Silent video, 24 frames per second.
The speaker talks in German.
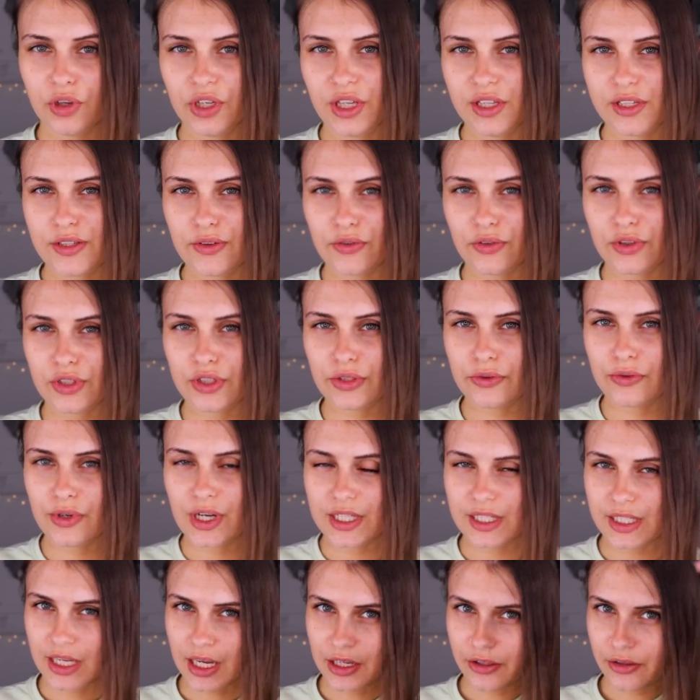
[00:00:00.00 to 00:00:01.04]
Für diese
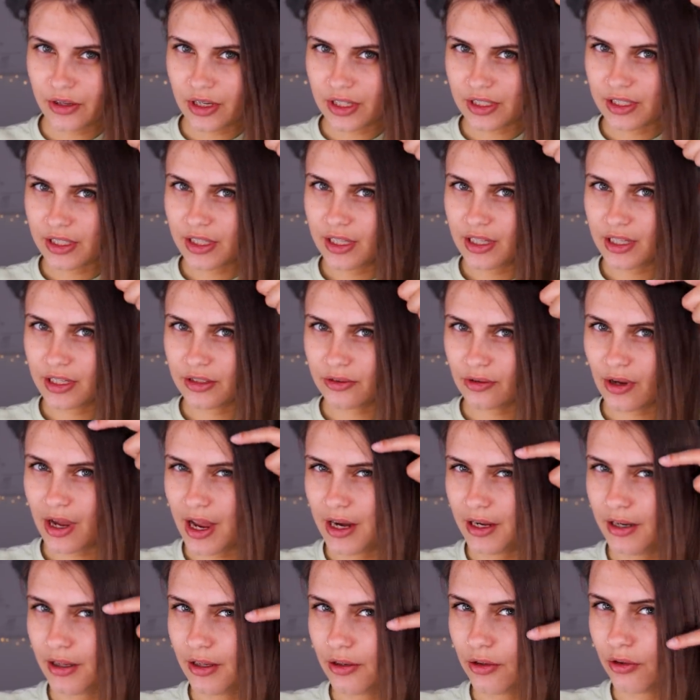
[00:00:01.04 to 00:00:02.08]
Frisur trennt euch hier so
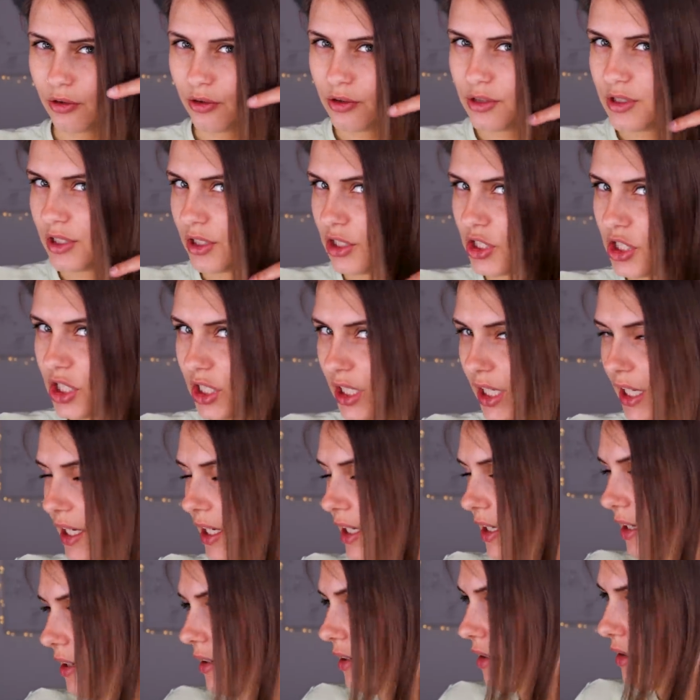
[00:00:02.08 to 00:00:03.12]
eine größere
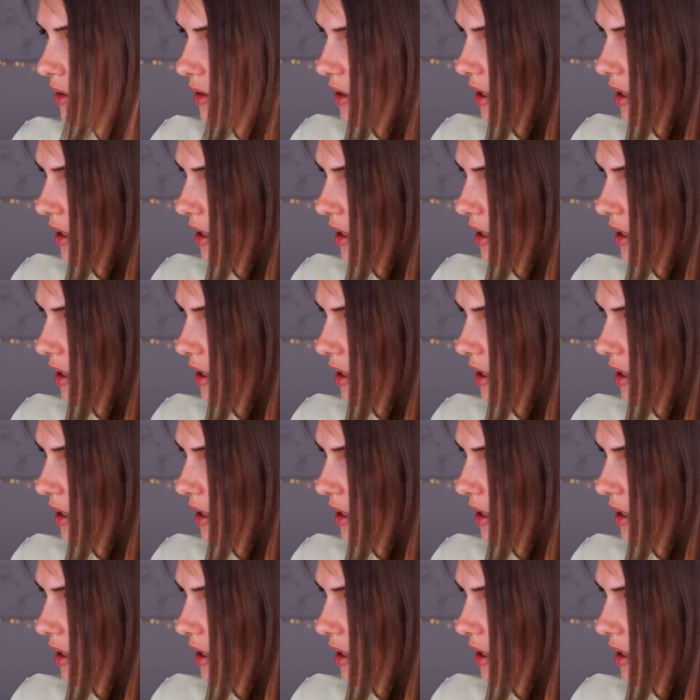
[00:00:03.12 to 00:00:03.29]
Strähne